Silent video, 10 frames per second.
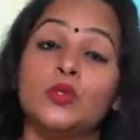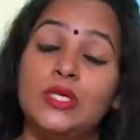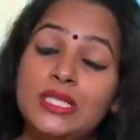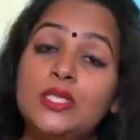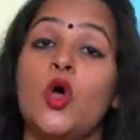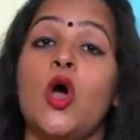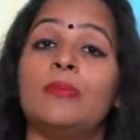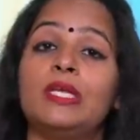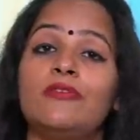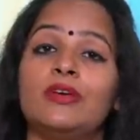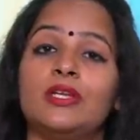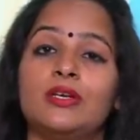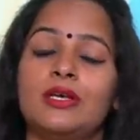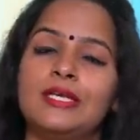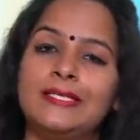ஸோ இது நார்மலி
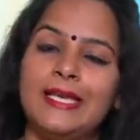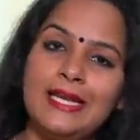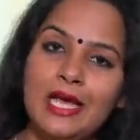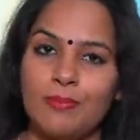வந்துட்டு எல்லா